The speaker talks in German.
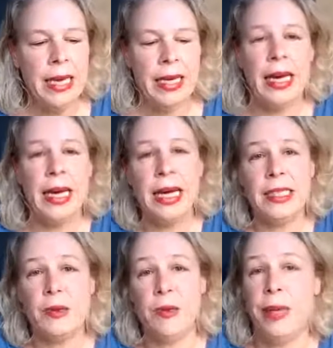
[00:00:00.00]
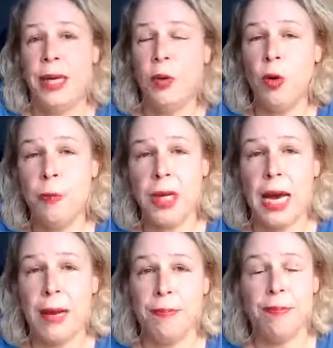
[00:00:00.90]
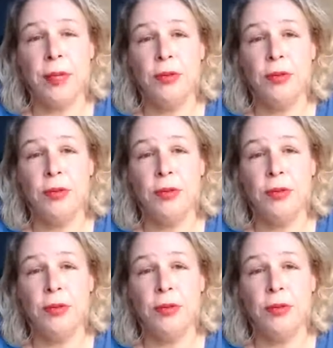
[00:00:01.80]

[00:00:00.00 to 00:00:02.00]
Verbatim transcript: Ja, also bei Hochbegabten, bei